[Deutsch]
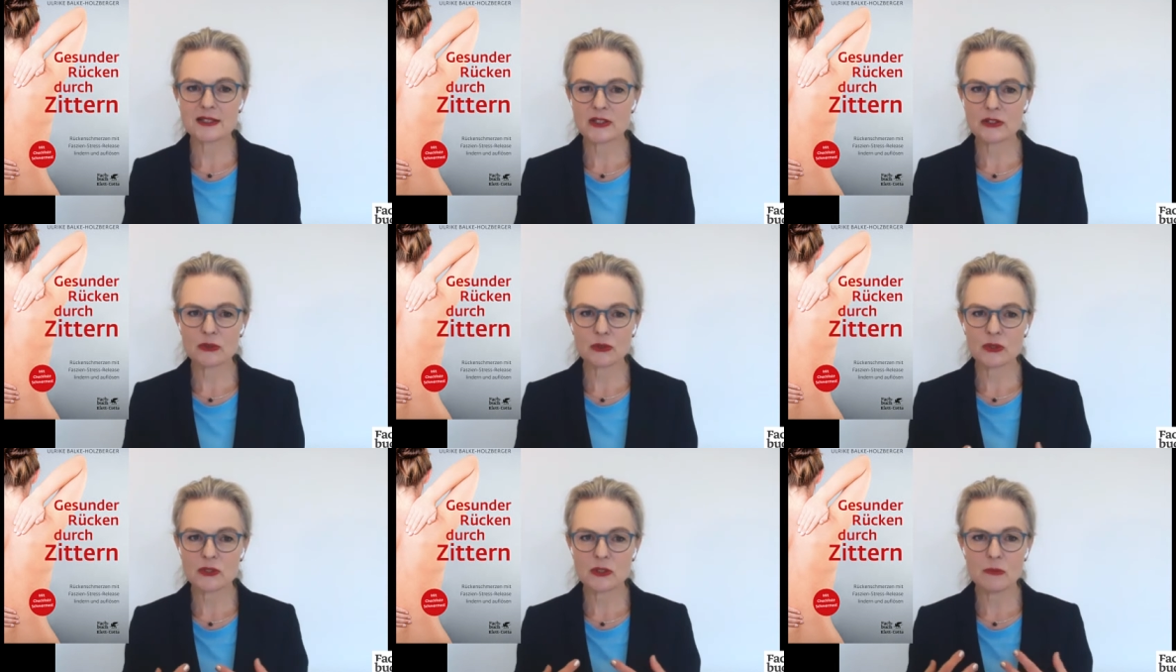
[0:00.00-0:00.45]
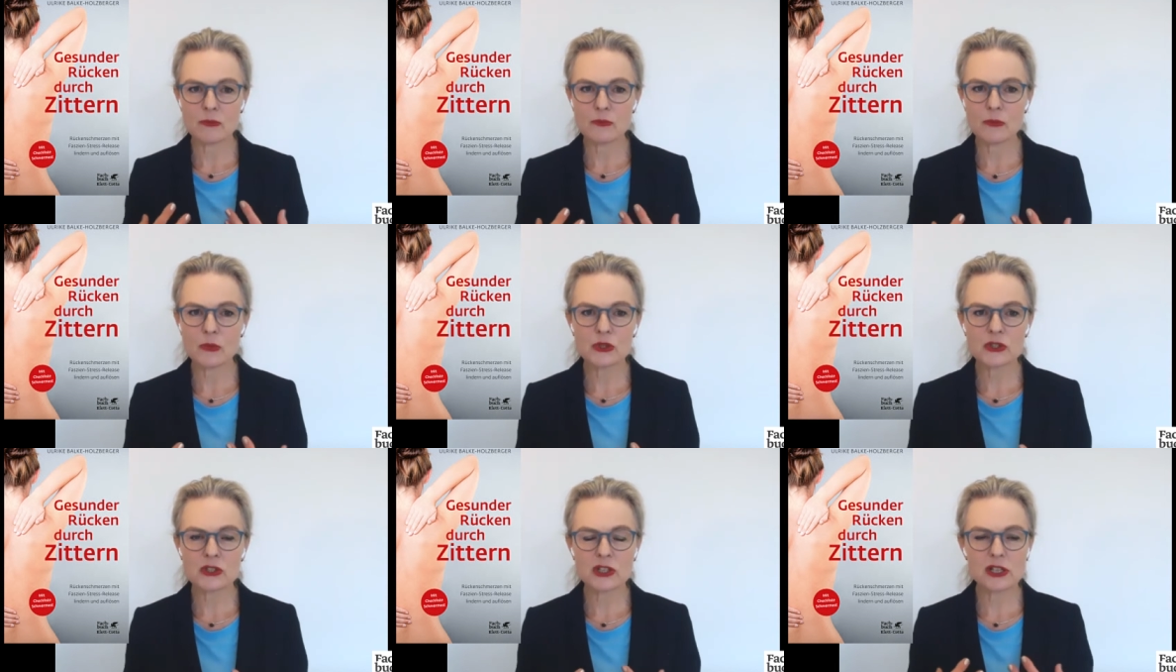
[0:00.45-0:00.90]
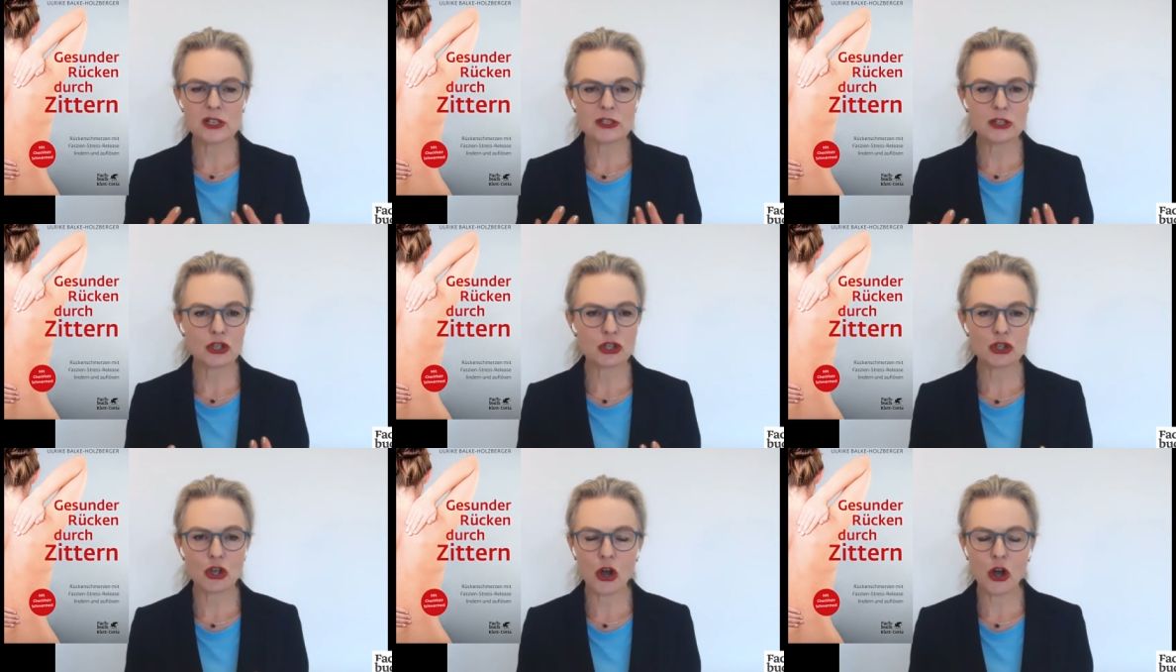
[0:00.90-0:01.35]
was unsere
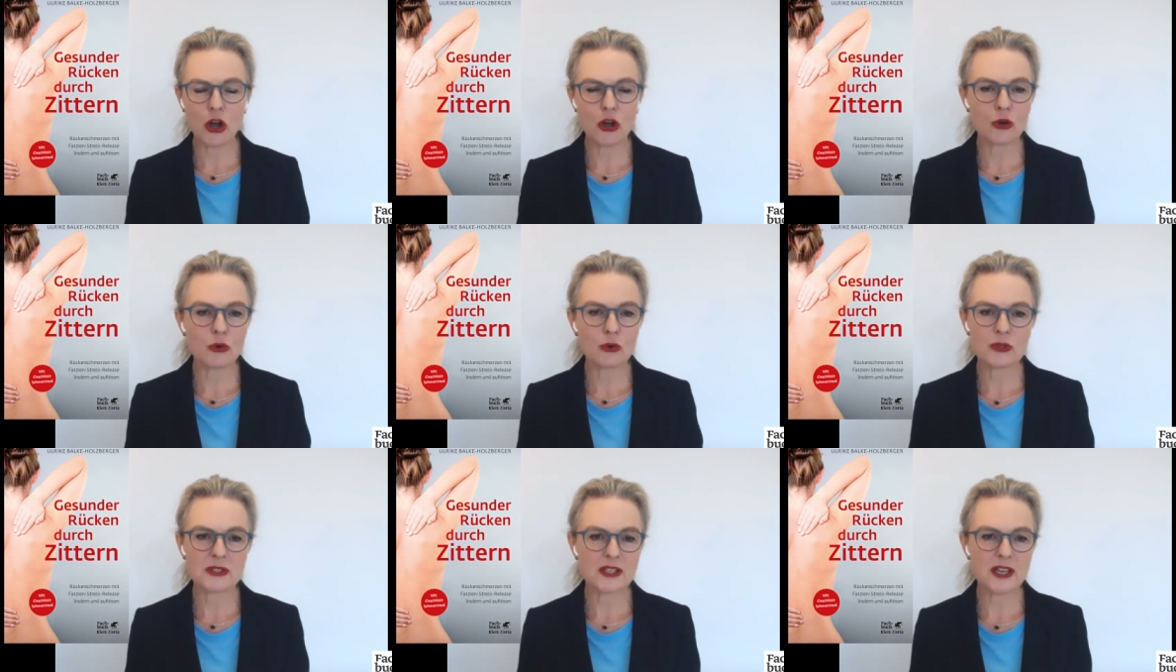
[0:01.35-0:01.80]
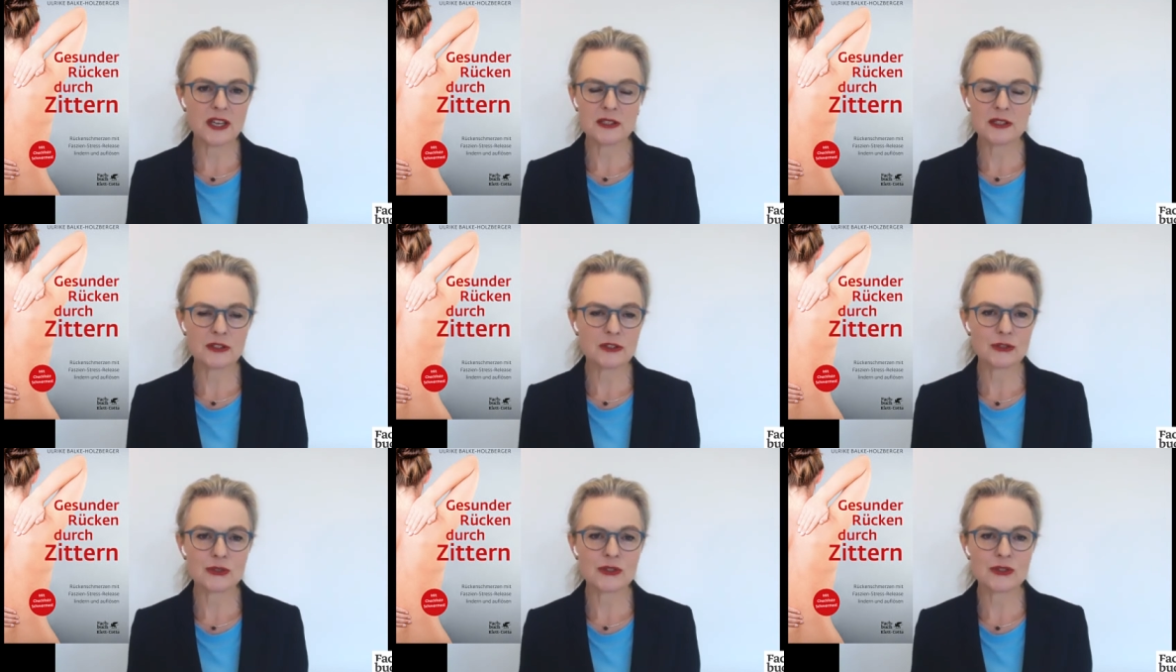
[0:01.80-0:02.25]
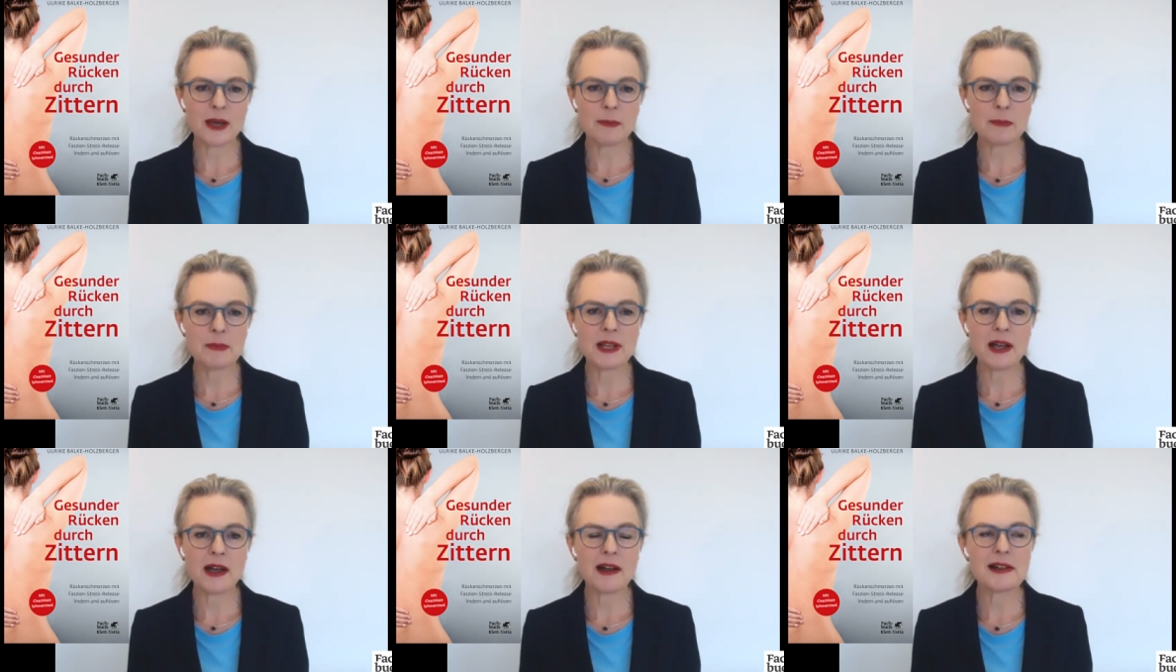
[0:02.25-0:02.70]
Muskeln, Knochen und Sehnen
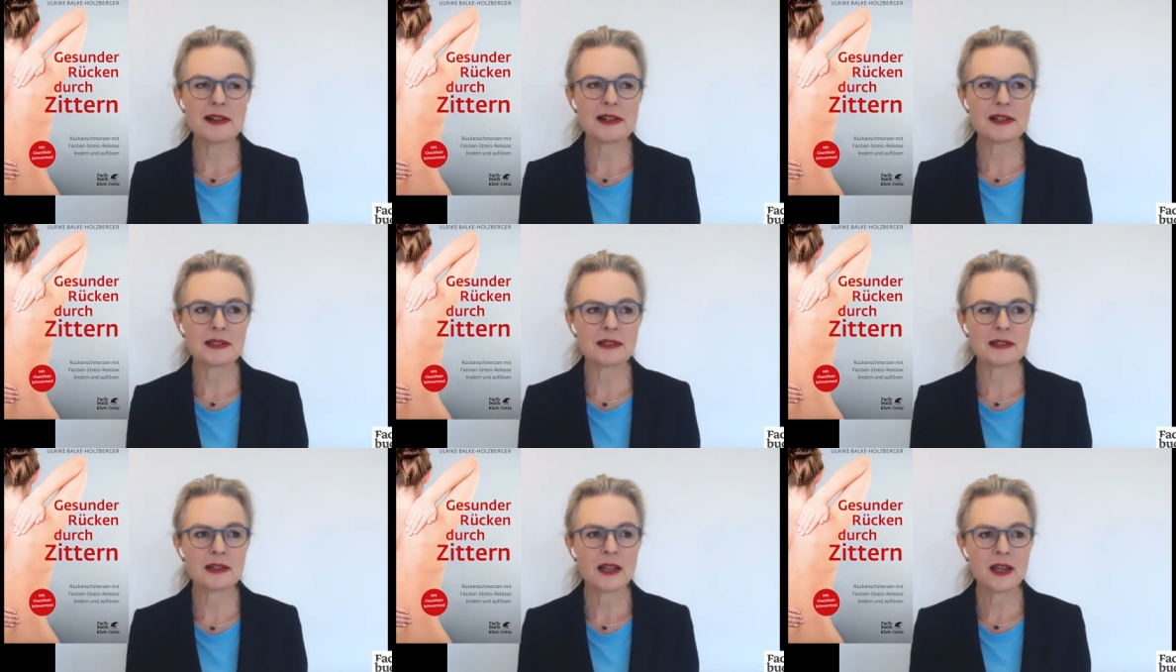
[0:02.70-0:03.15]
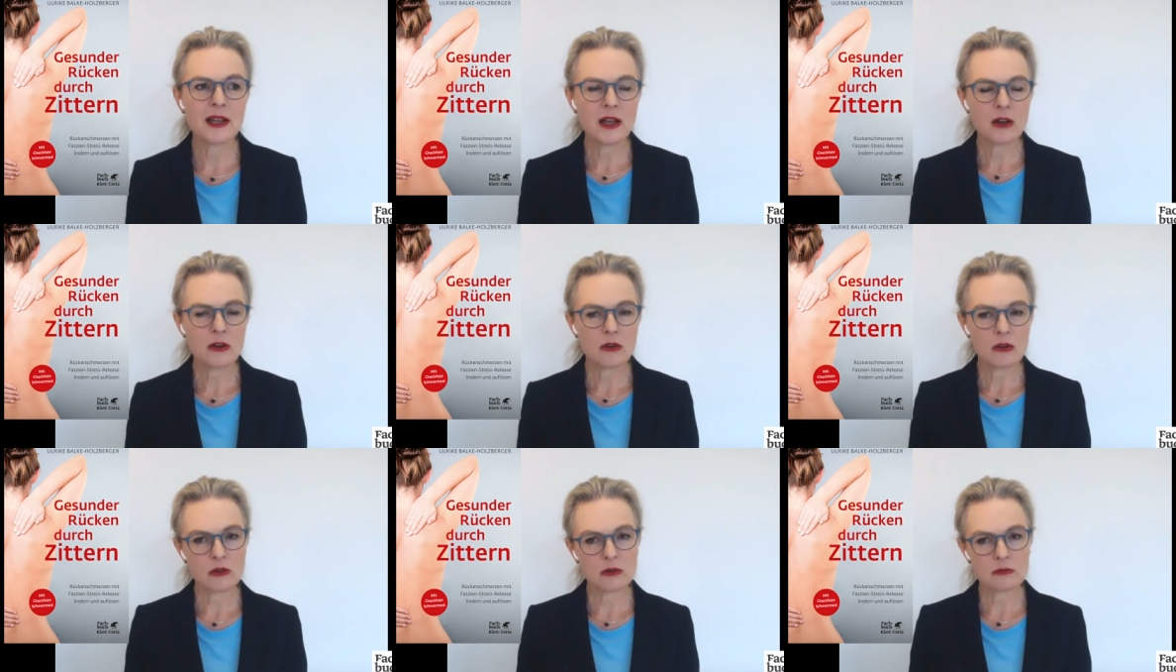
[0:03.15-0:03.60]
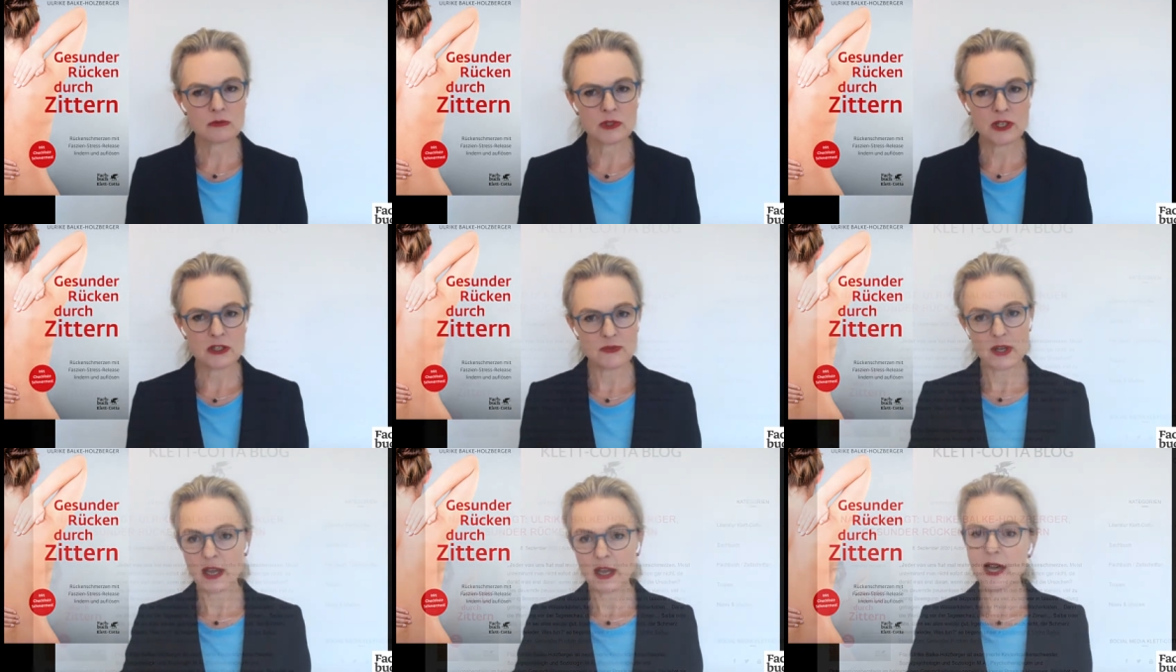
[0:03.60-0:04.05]
zusammenhalten und
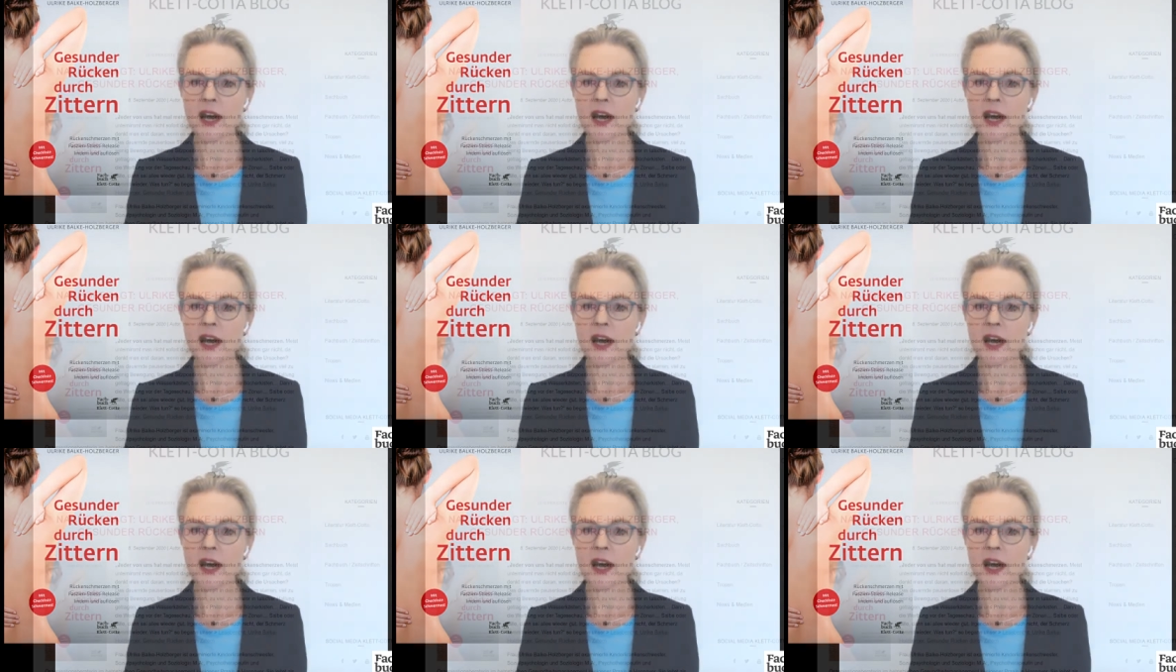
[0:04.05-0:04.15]
dass wir